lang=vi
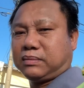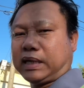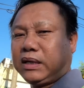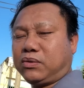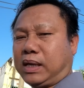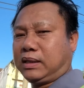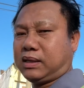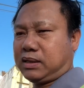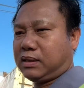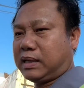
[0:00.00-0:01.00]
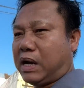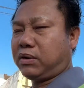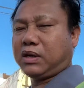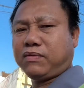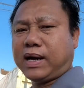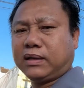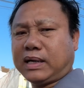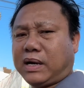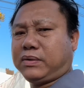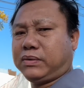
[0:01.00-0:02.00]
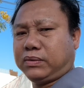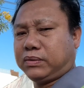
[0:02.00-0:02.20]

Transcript: kết ờ, của anh chứ đâu có cho vay được đâu